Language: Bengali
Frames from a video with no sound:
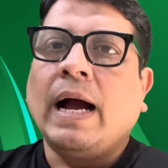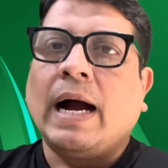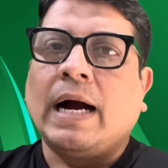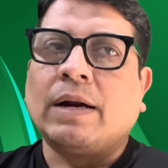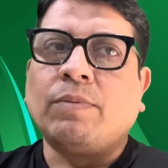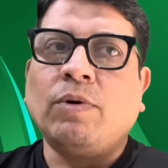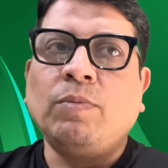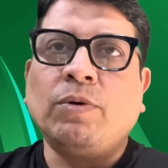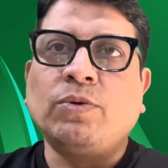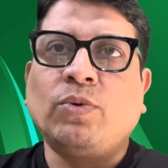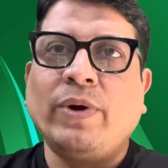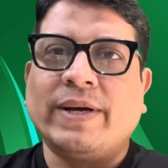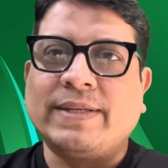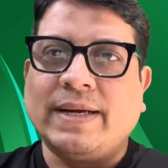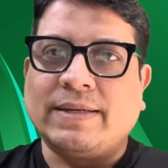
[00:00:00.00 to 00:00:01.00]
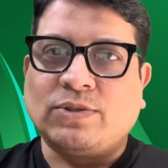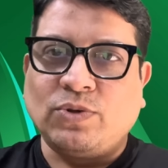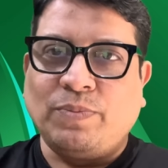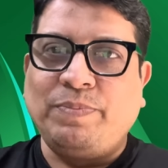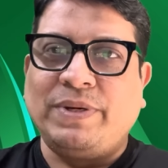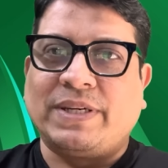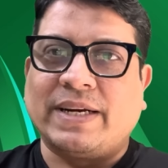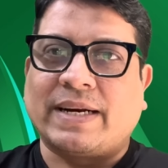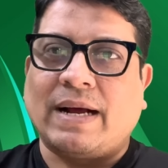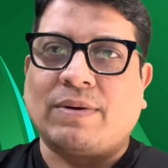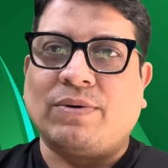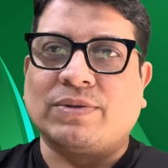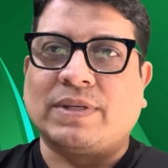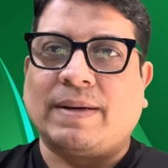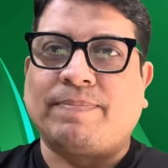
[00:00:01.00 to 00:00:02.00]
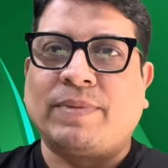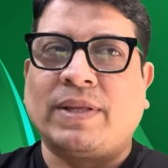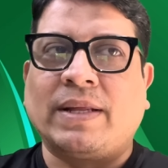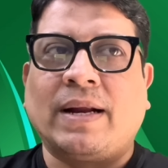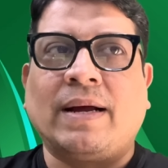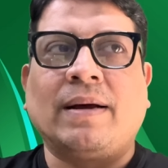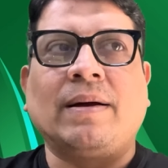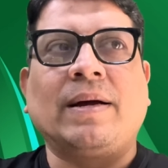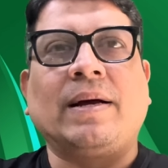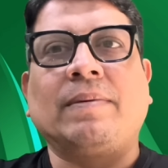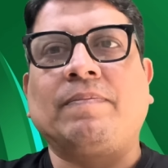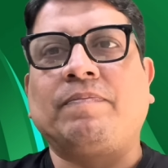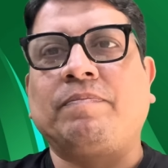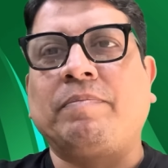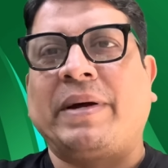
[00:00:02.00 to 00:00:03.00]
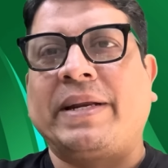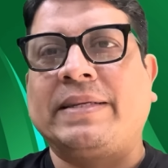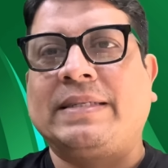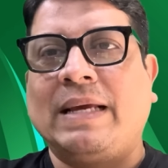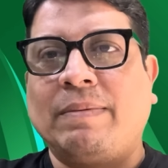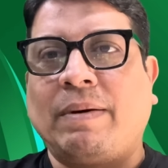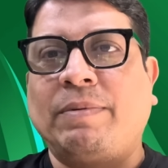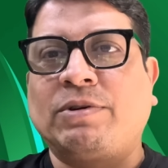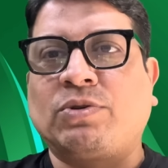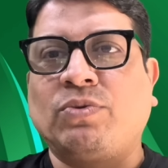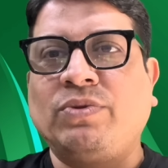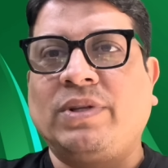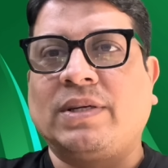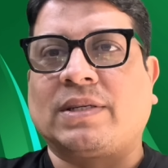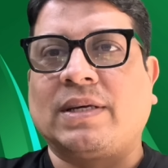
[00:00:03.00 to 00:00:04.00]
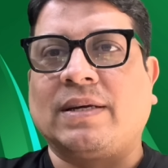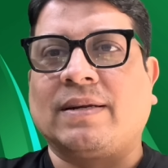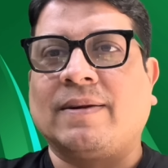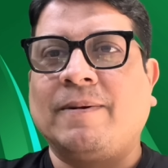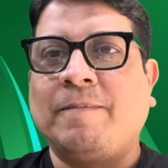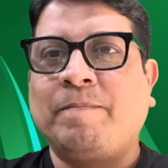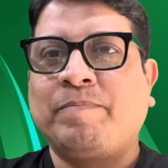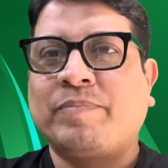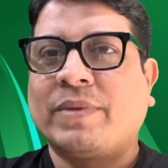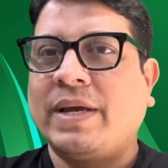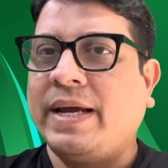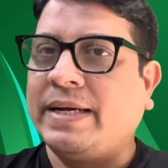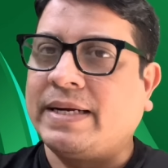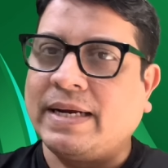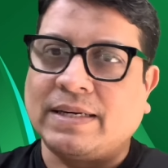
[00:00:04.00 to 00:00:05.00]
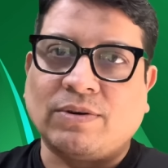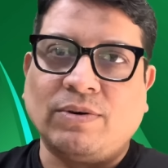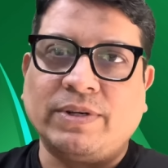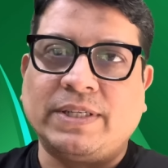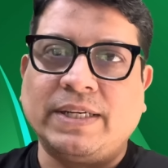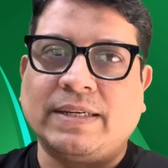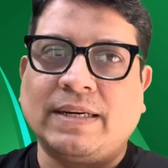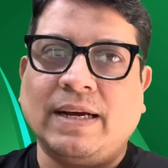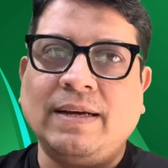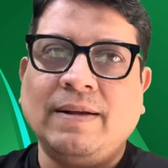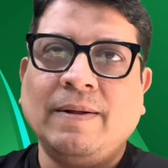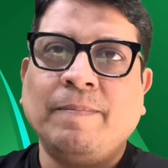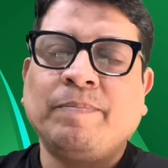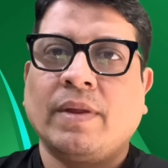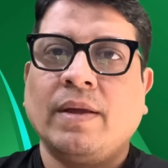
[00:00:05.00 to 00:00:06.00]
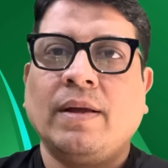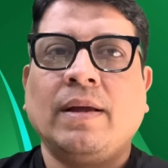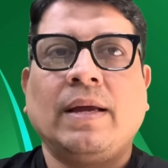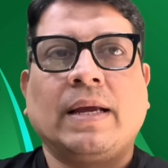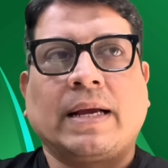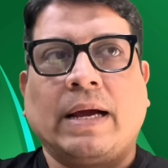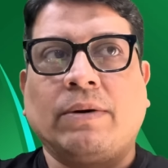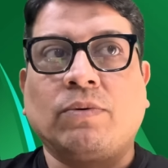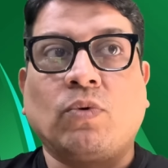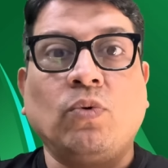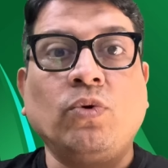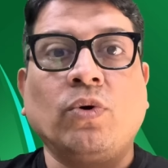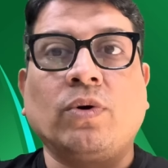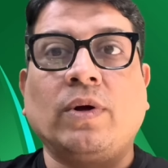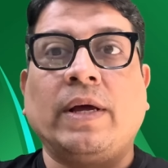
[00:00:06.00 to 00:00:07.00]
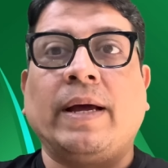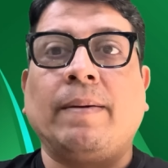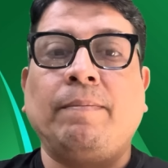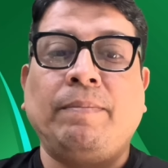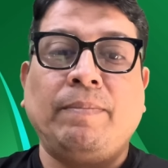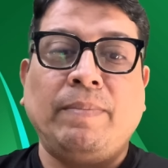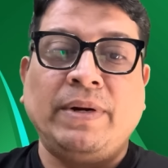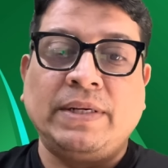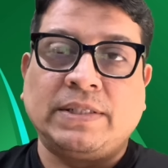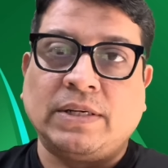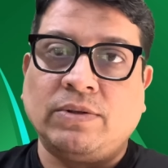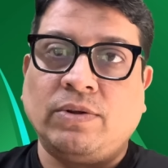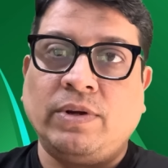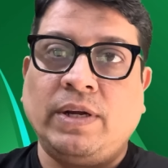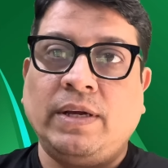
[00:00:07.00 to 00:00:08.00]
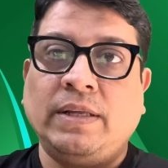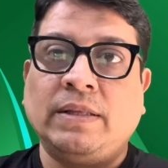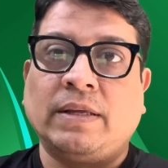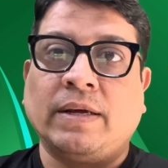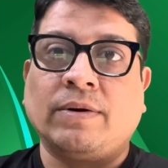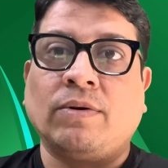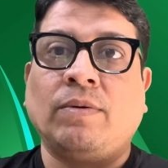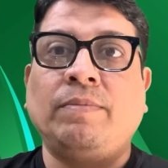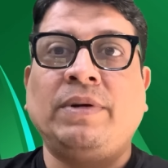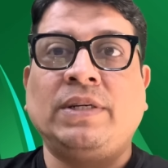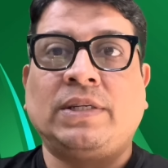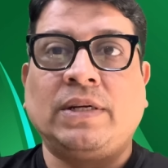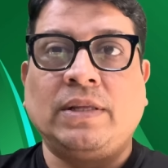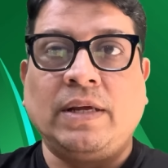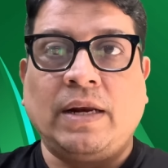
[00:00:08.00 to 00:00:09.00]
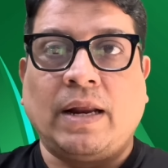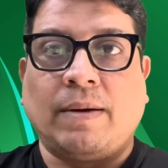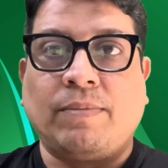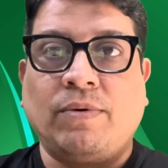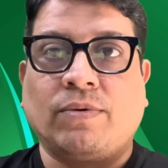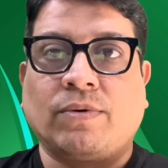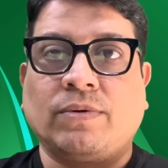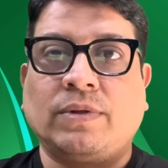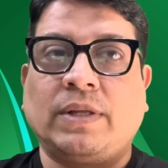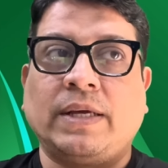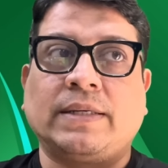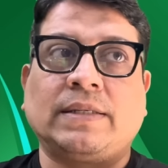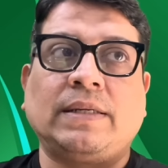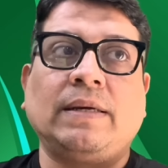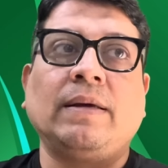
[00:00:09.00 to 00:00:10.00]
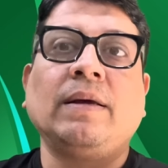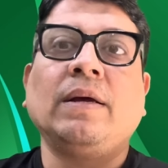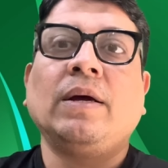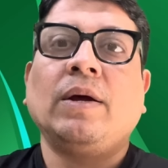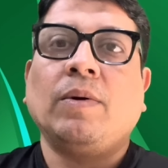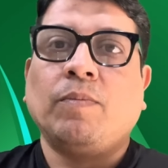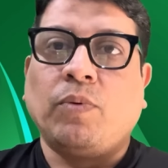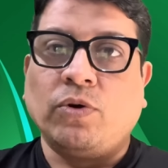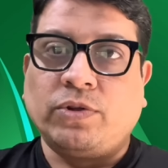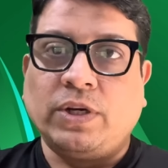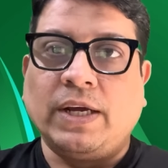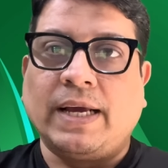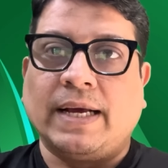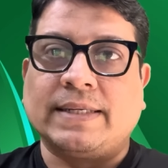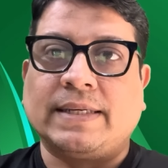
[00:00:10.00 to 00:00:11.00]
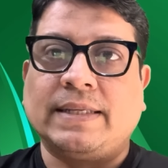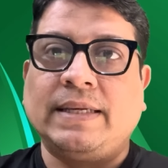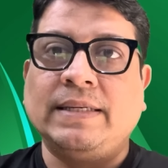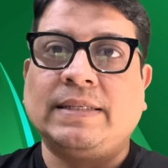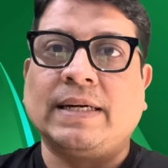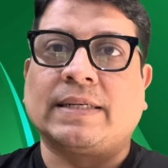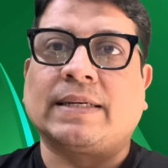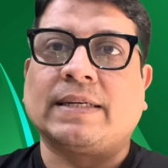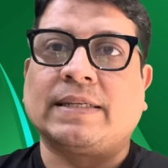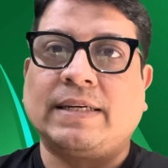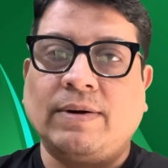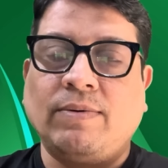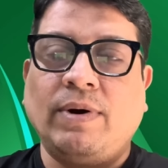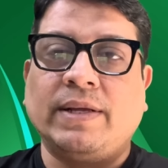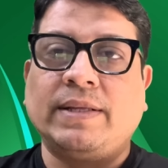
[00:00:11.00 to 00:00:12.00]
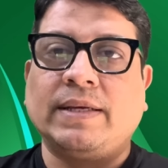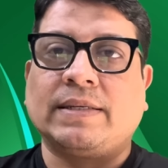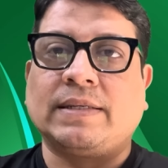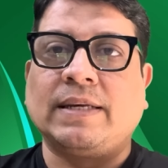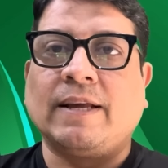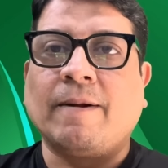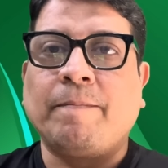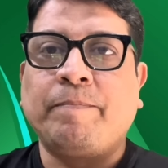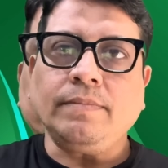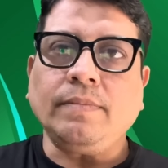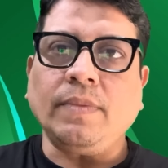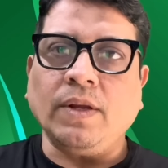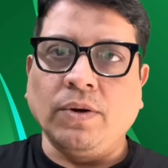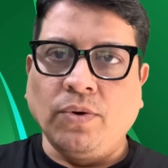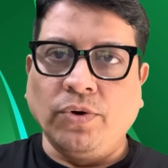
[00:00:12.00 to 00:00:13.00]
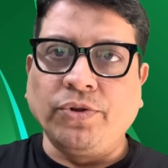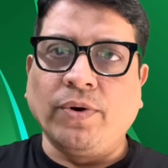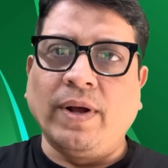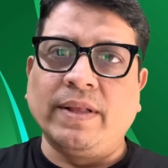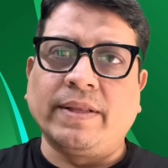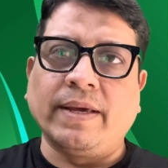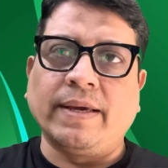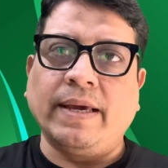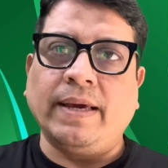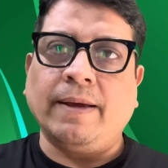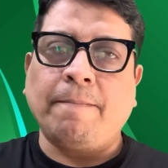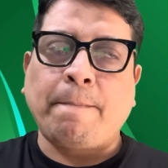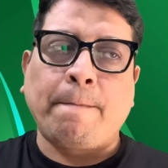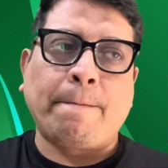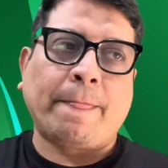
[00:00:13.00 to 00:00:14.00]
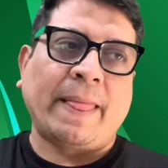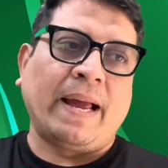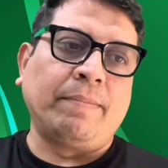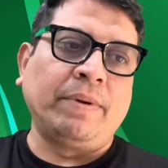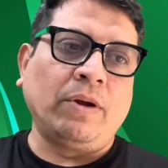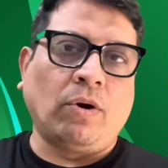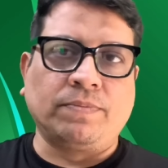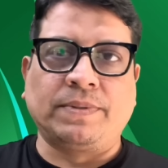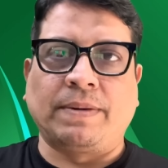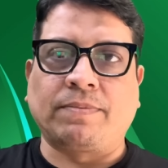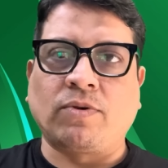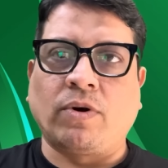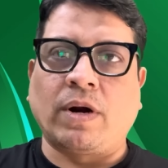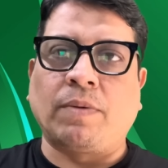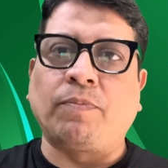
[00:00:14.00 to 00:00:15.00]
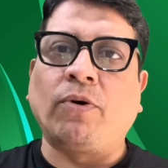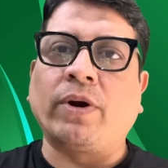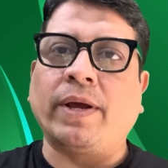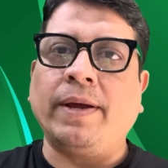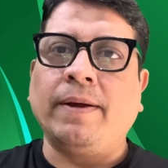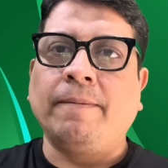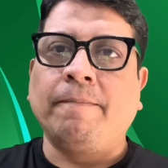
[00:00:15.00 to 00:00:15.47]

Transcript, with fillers: আর বলবো দুই হাজার চব্বিশের কাগজ আপনারা মানে যেভাবে শুনতেছেন এটা আসলে ঠিক না কারণ কোনো মিনিস্ট্রি দি ইন্টার্ন মিনিস্ট্রি দি লাবর দেখছি পত্রিকা আছে তিন চারটা সেগুলো দেখছি গতকাল থেকে আমি অবজার্ভ করার পরে